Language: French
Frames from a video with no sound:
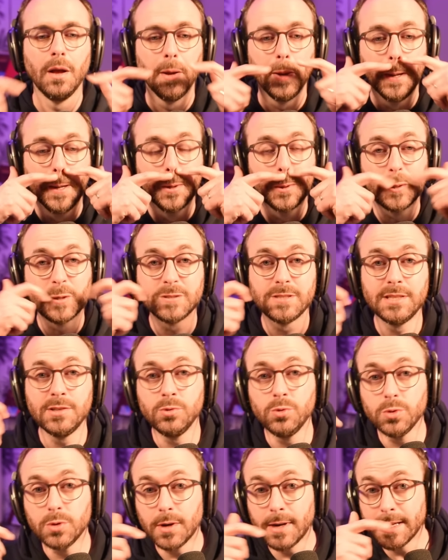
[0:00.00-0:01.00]
Et on
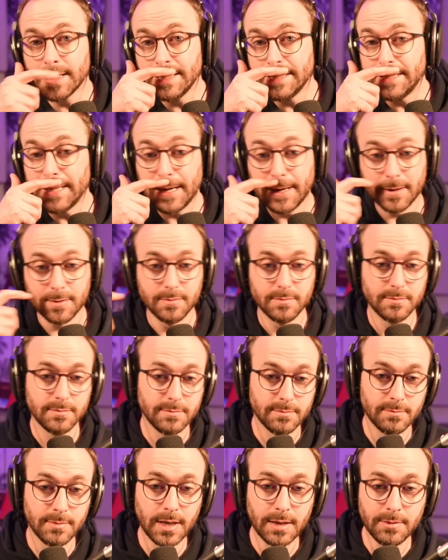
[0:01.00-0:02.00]
continue dans la guitare.
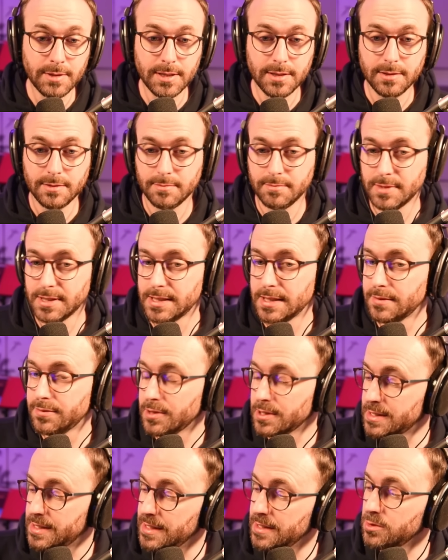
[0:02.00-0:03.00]
Bah oui, mais cette
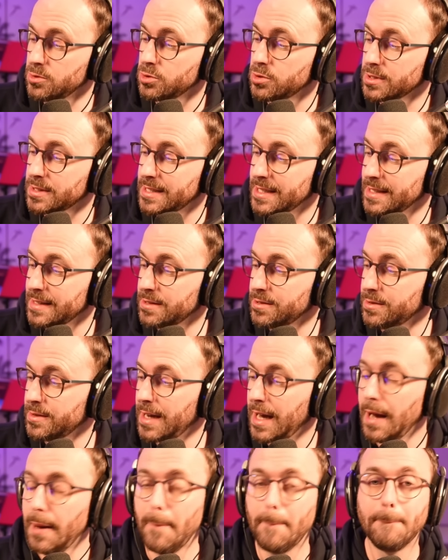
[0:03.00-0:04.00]
fois-ci du côté de
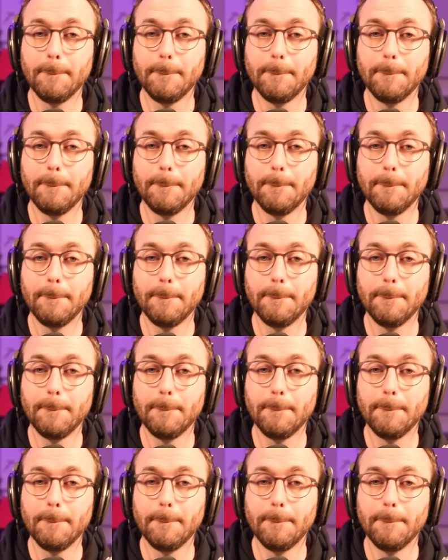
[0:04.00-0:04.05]
la